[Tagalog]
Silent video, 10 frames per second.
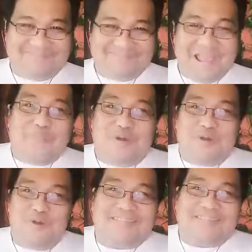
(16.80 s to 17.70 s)

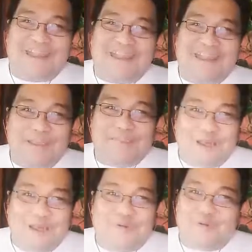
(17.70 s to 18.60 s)
Maghugas ka ng kamay bago
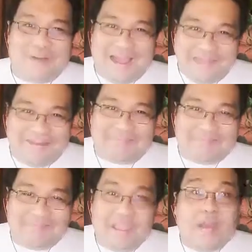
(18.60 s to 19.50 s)
kumain.
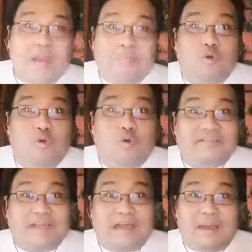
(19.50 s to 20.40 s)
Maghugas ka
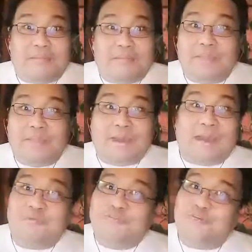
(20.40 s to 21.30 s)
ng kamay
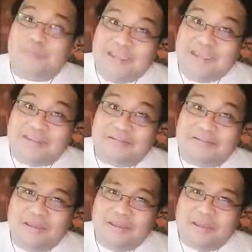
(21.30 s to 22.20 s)
pagkatapos kumain.
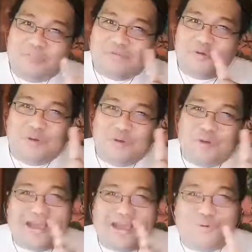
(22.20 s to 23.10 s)
Pero huwag kang
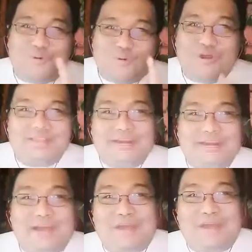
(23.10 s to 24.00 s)
maghuhugas ng
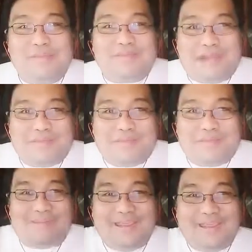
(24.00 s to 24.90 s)
kamay para lamang
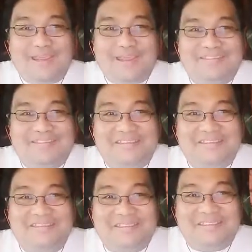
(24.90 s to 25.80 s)
makaiwas sa sisi.
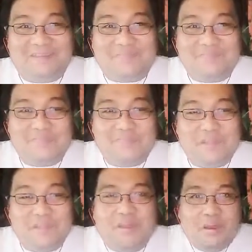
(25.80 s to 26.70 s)

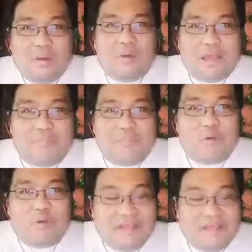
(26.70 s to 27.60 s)
Huwag kang
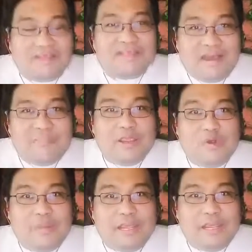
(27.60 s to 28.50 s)
maghuhugas ng kamay kung
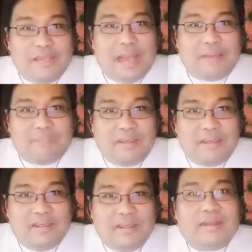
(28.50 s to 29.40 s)
may inaapi
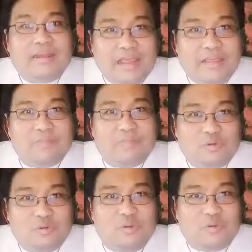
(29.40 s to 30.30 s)
na kaya mong
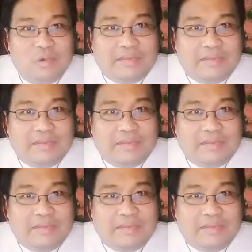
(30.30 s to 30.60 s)
tulungan.